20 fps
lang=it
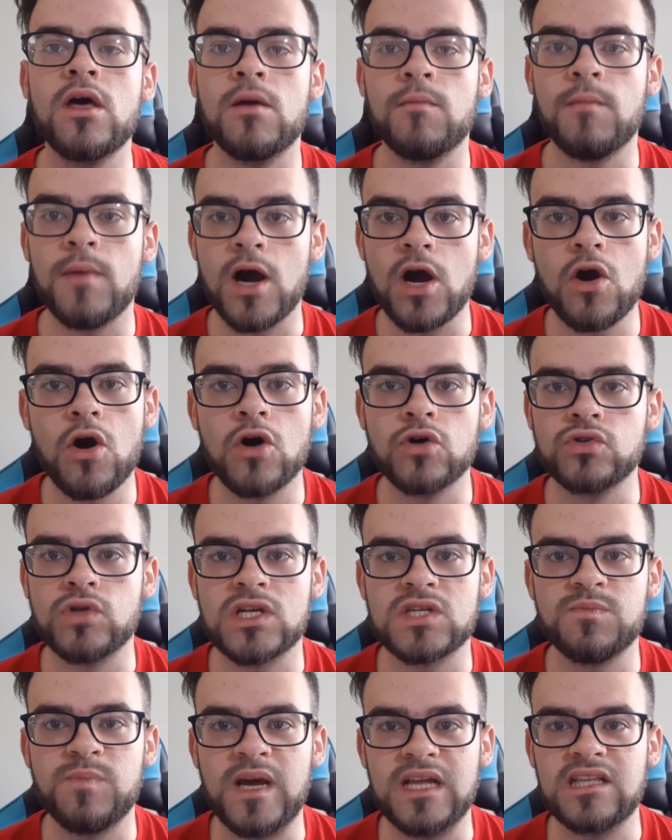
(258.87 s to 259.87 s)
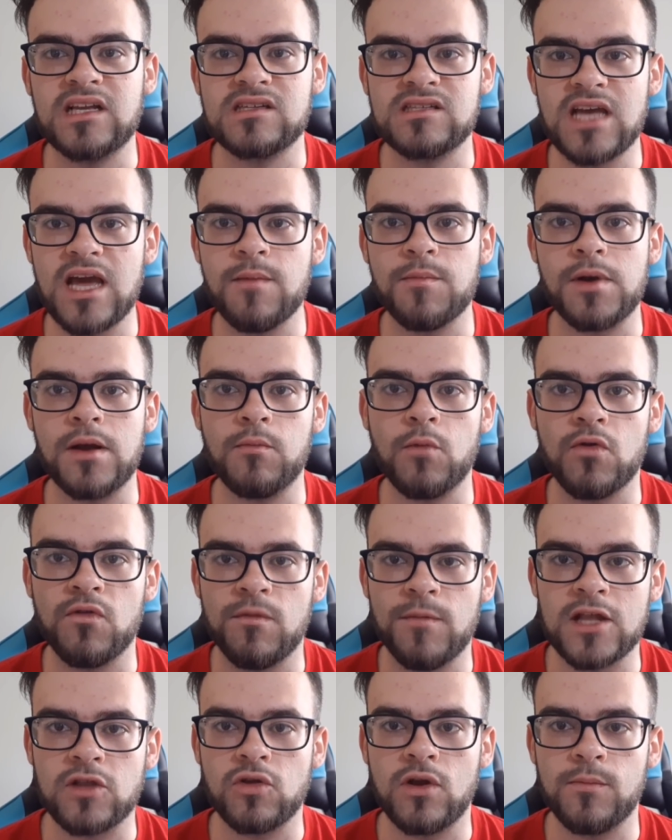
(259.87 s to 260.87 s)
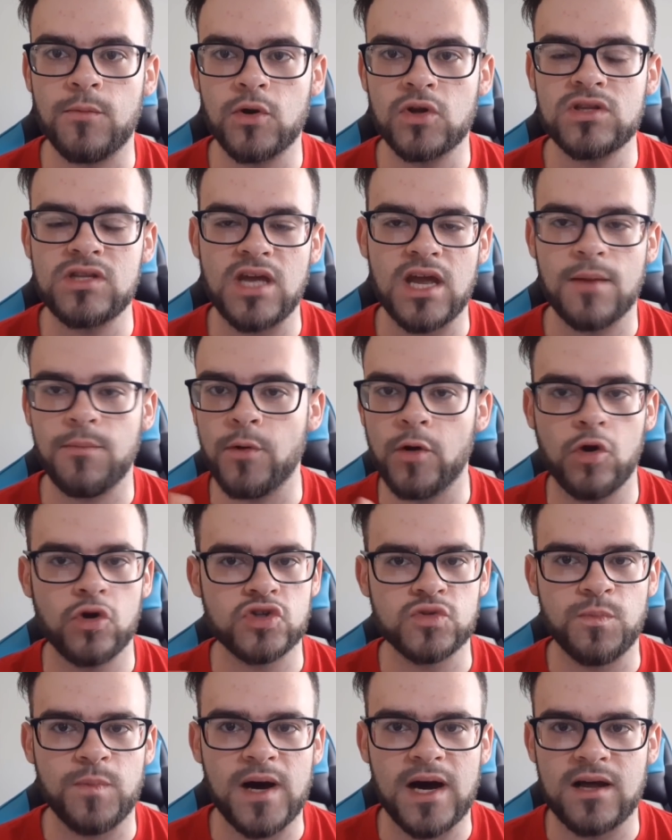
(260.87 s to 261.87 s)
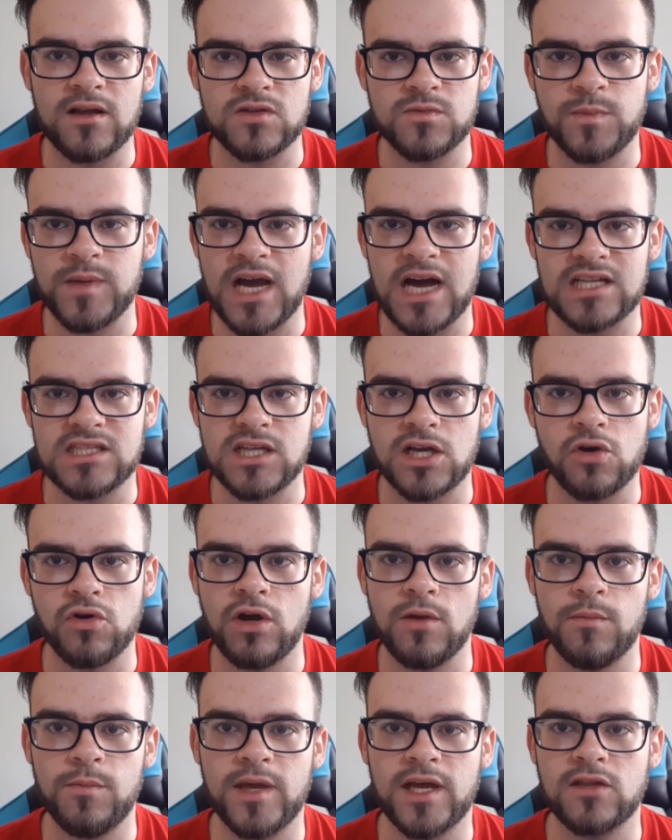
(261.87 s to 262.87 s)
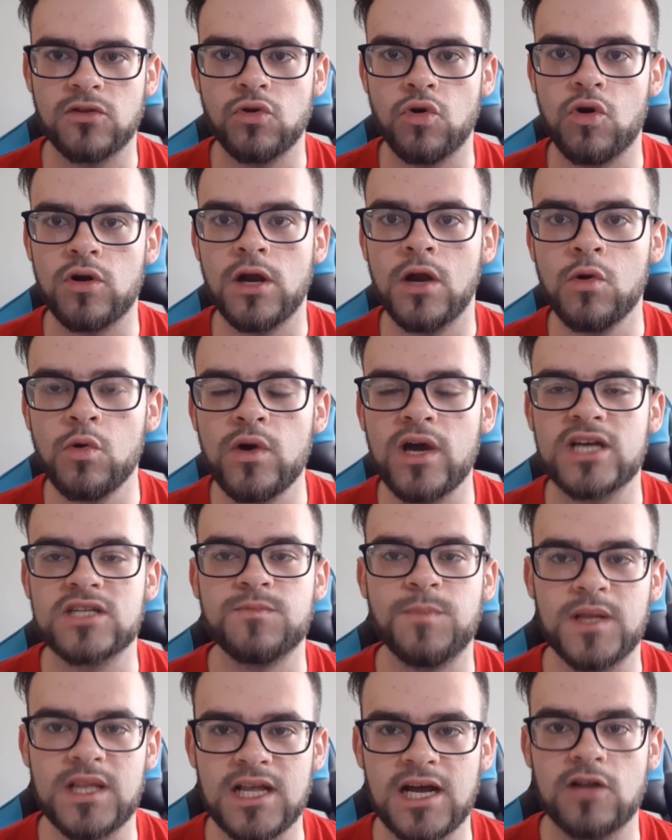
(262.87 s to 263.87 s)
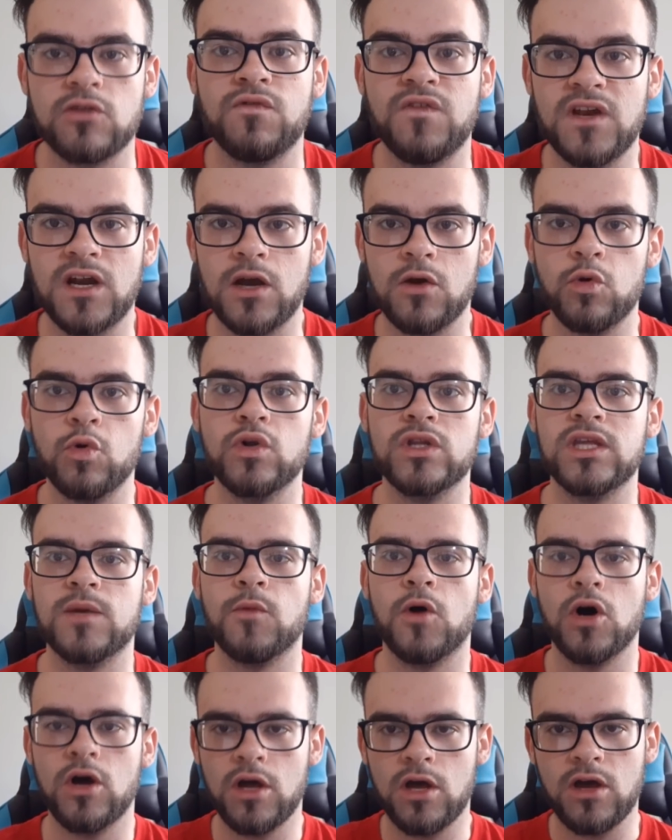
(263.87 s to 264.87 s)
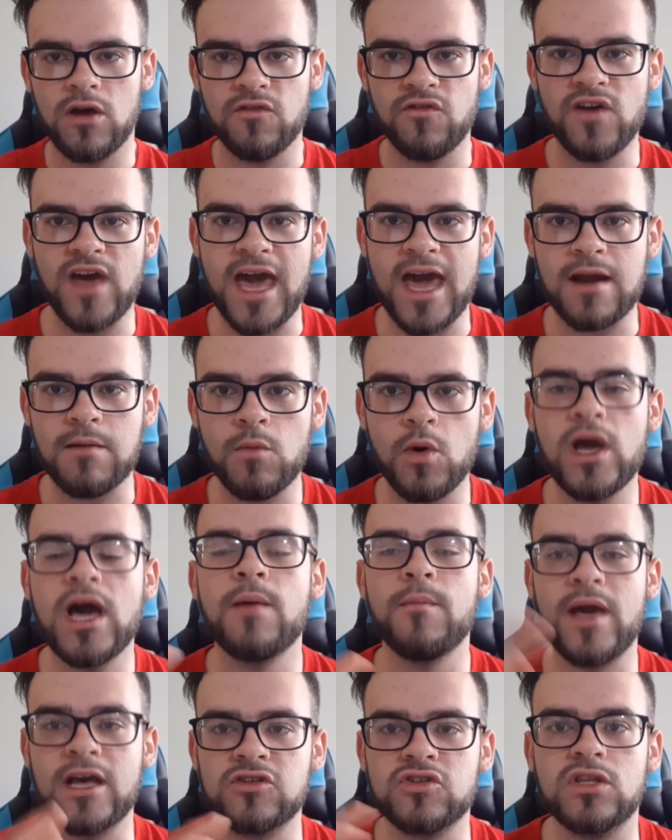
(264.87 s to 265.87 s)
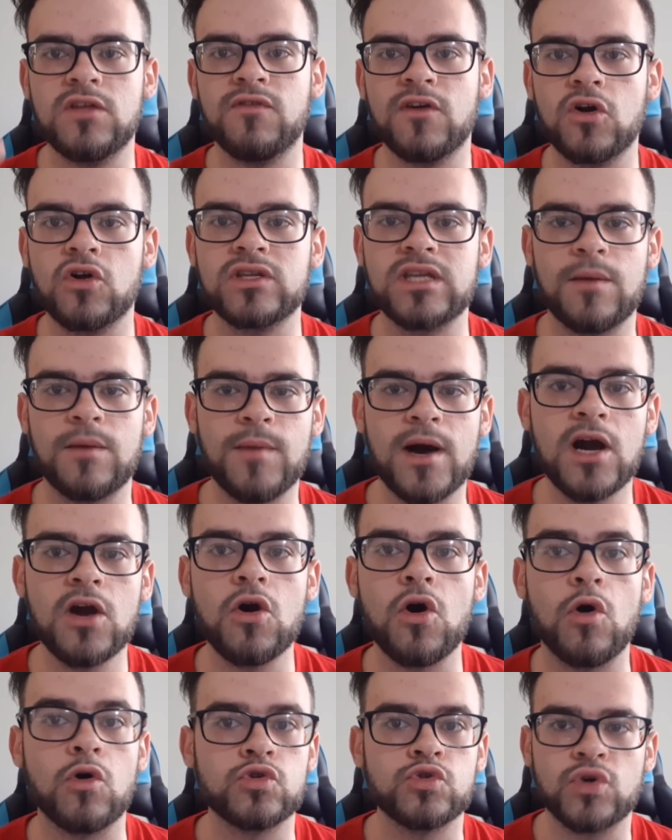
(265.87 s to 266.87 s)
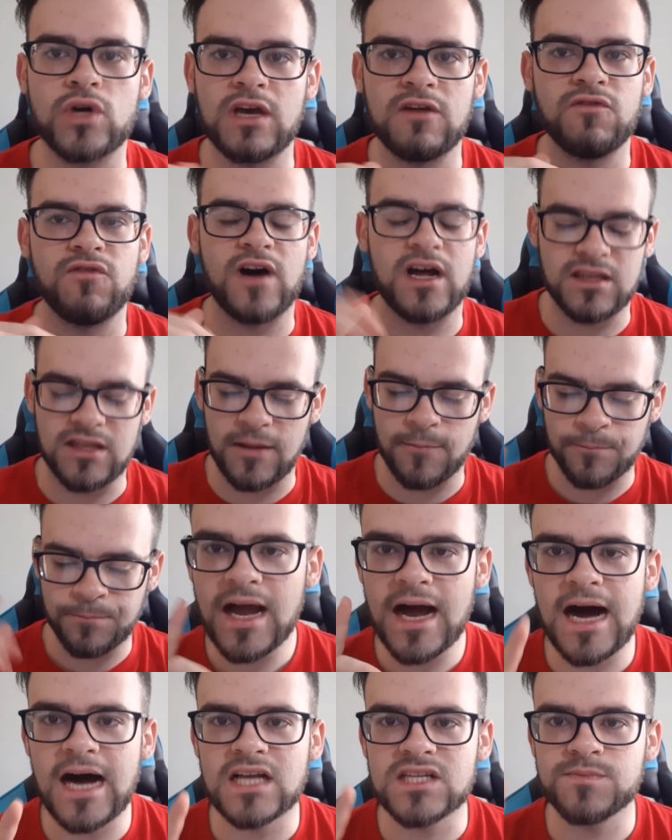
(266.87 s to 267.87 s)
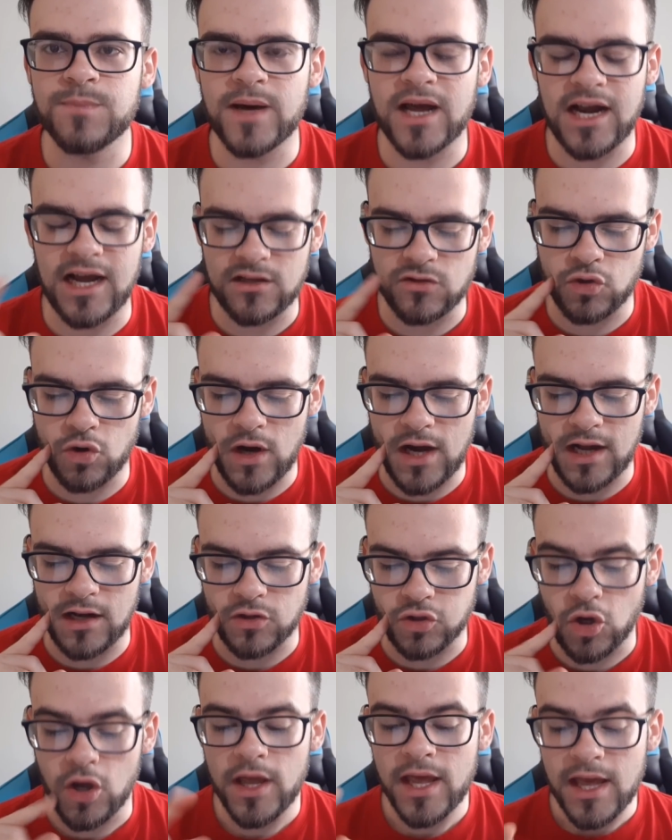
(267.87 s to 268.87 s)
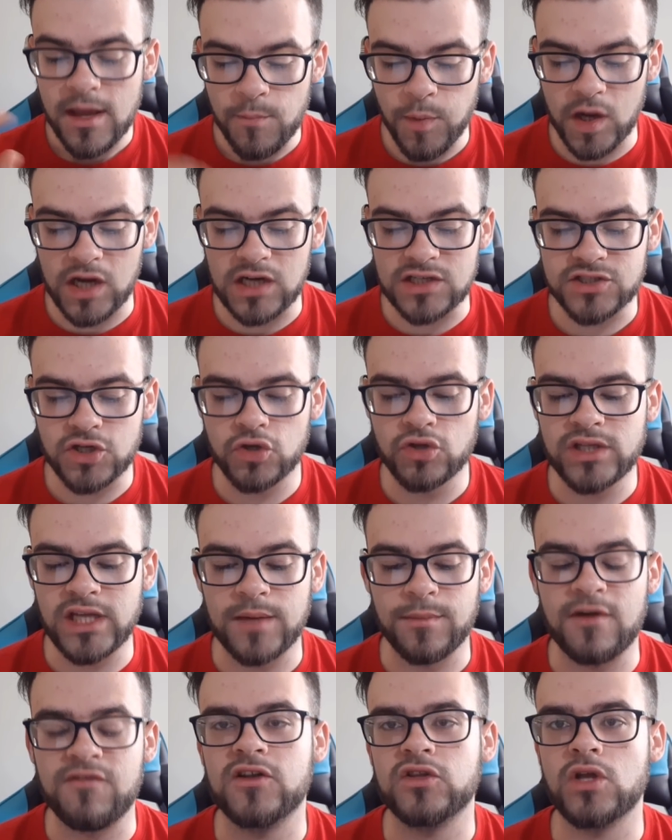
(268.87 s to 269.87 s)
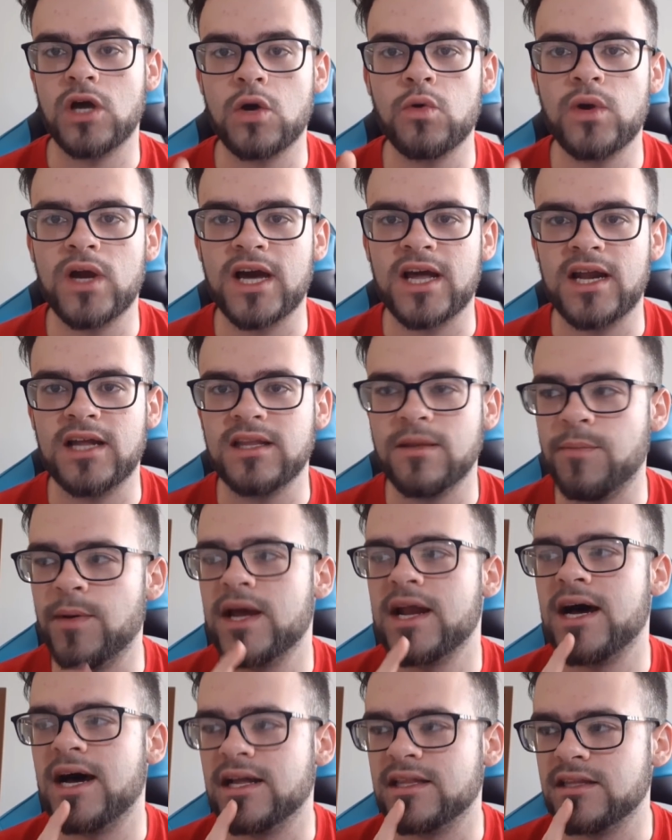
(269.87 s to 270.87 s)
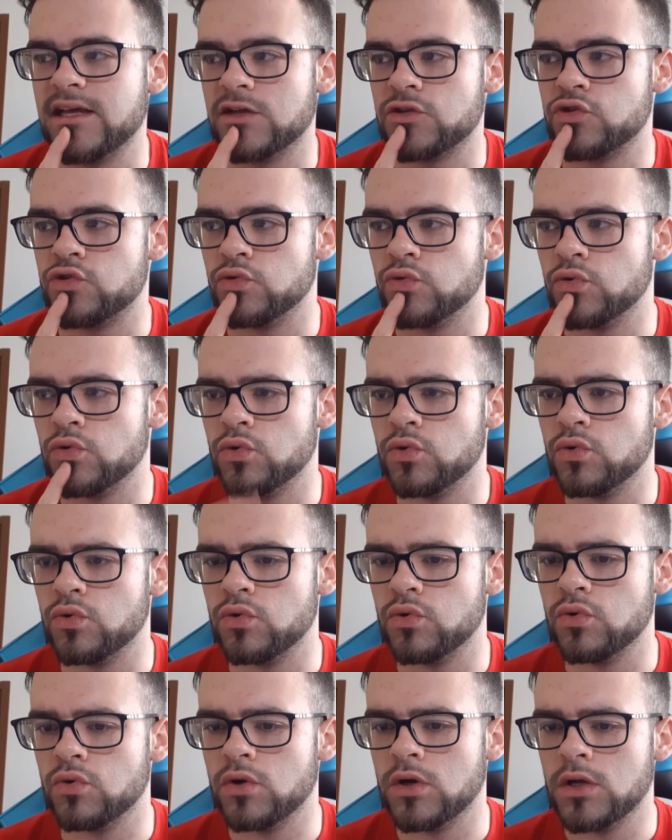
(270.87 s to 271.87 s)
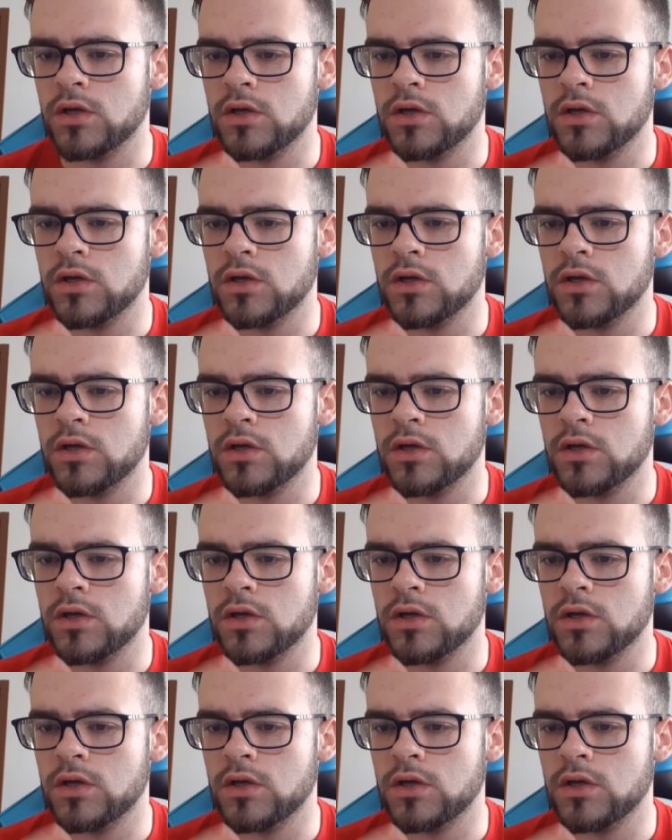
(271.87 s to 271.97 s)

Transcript: Mancoso aspetta sempre il movimento del portiere, poi lo spa, spiazza con il piattone. Lui ha aspettato fino all'ultimo fermo e ha messo in difficoltà Mancosu che infatti ha sparato alto. Poi nel secondo tempo ha fatto anche una grande parata su,